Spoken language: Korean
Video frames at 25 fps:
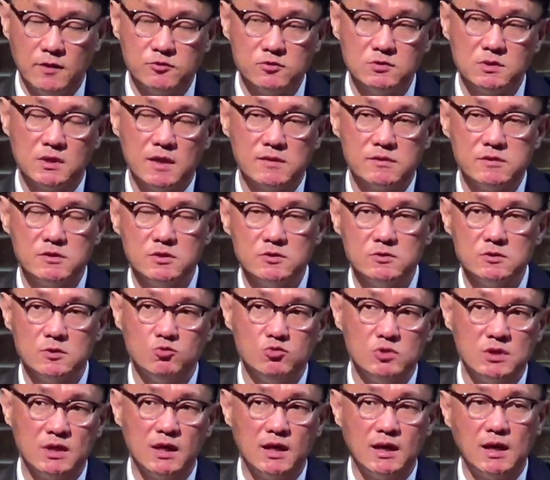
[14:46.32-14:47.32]

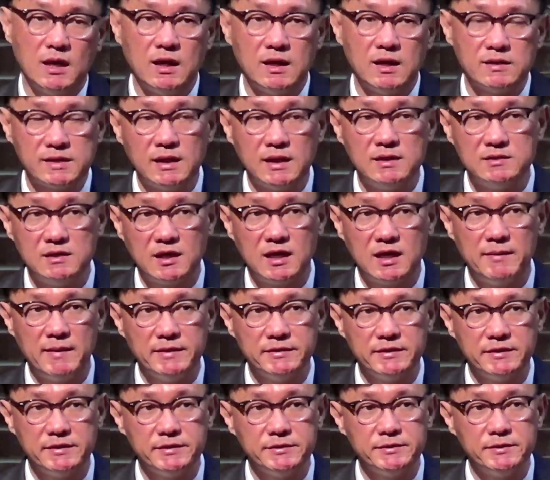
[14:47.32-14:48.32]
예수께서는 우리가
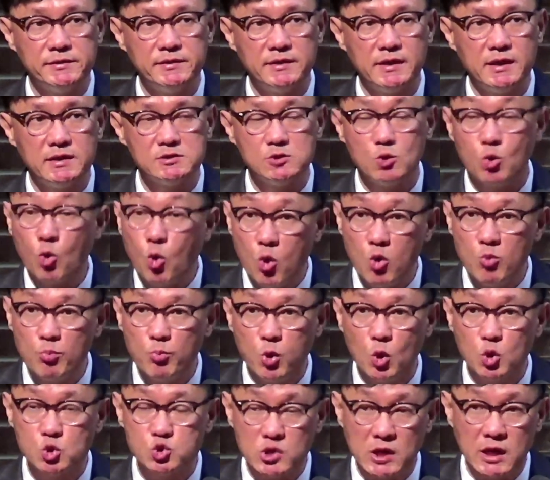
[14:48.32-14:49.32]
살다가 만나는 여러 가지
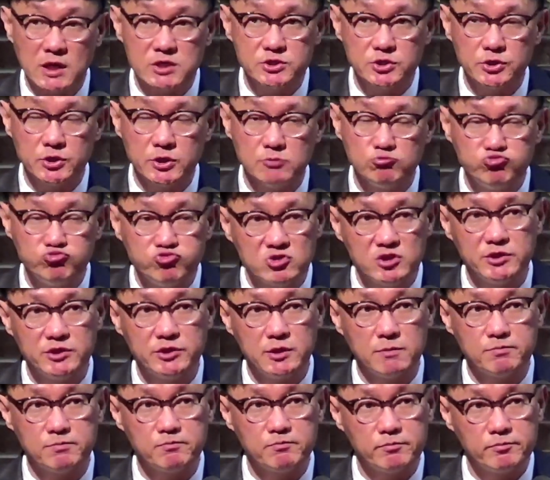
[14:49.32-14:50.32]
공포, 좌절,
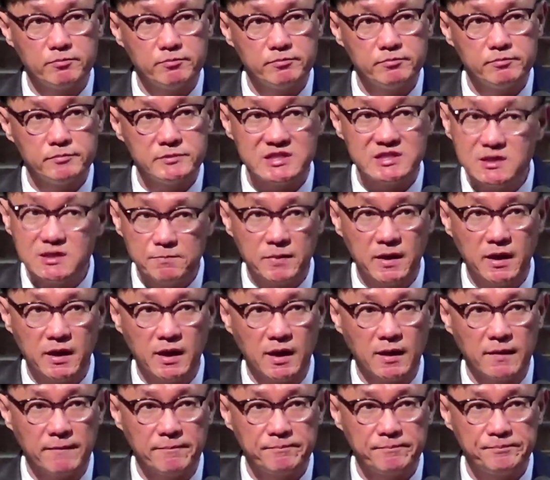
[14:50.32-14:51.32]
무기력,
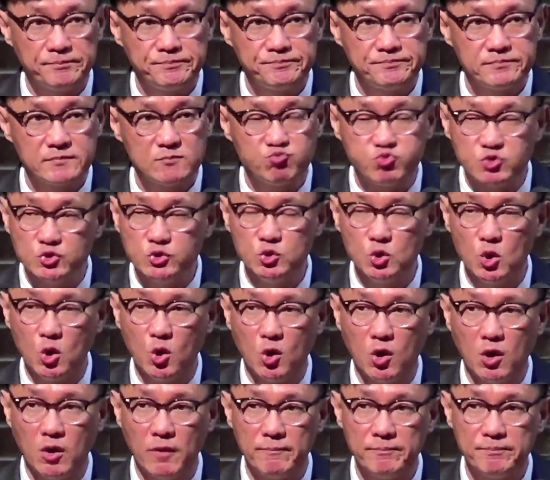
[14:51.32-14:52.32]
실패,
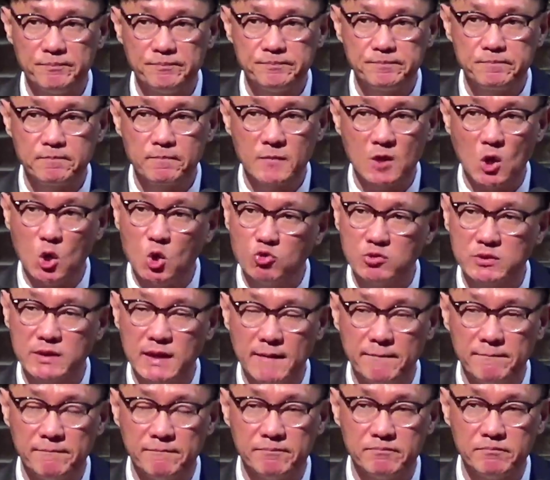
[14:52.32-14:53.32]
분노,
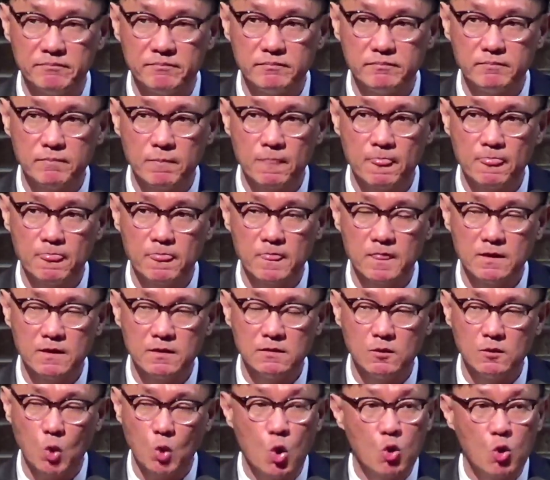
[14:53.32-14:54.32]
억울함,
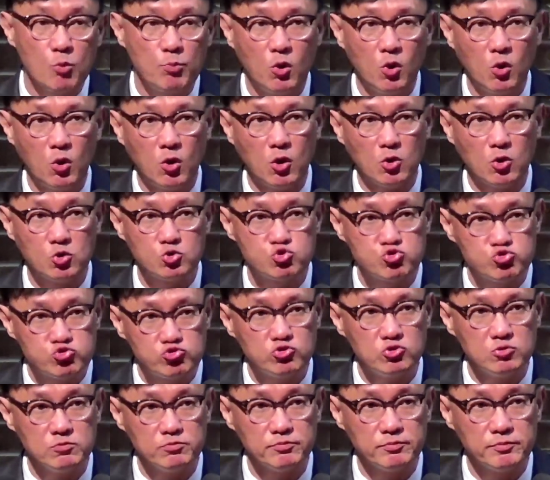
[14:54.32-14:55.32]
공포,
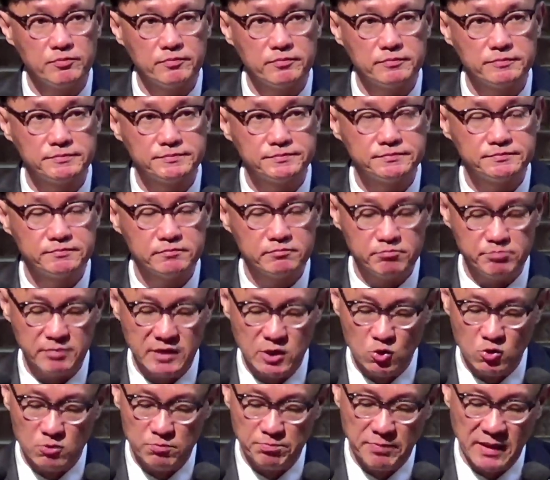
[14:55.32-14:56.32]
죽음,
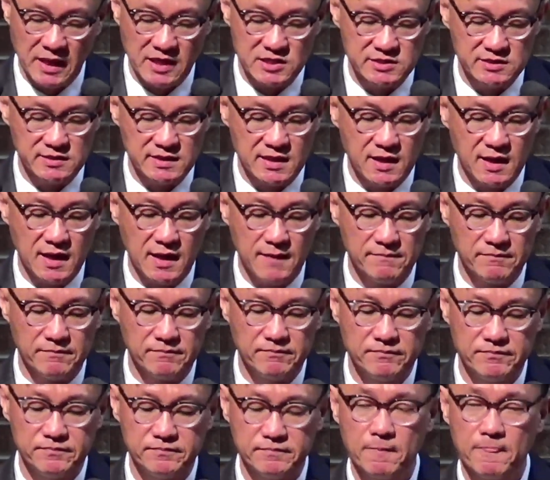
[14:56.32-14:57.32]
미움,
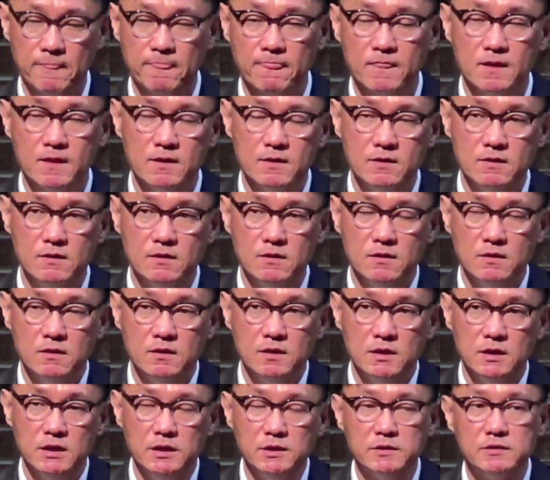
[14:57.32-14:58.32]
배신당함,
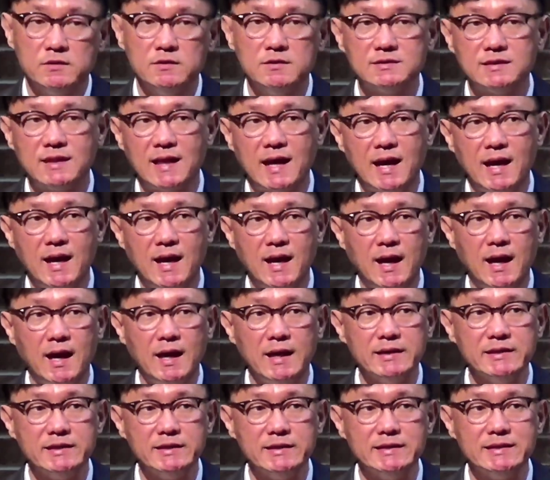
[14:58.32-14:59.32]
이걸
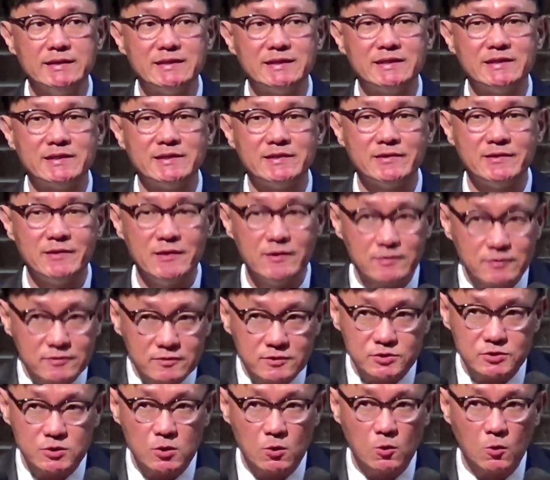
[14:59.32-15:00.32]
다
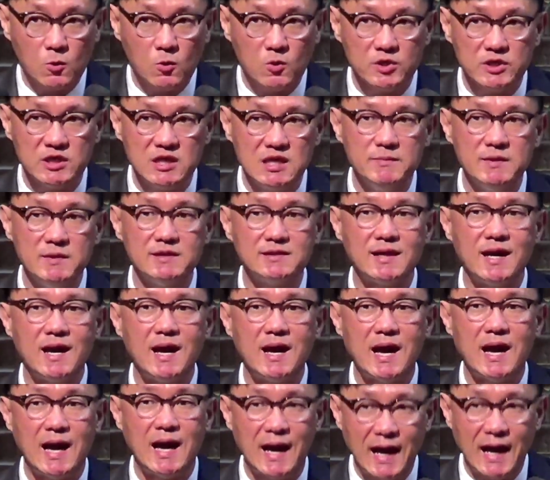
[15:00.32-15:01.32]
겪으셨고 이미
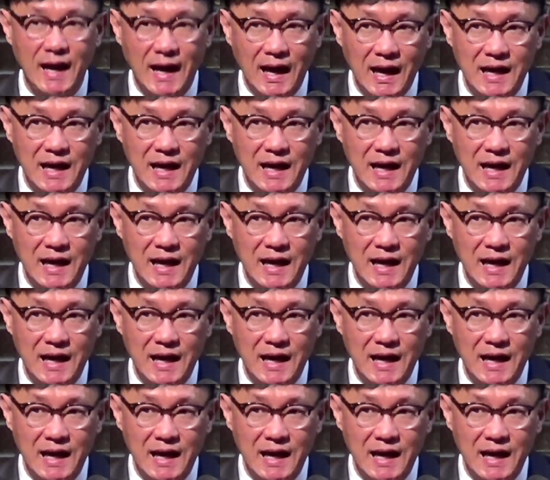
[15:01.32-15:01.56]
다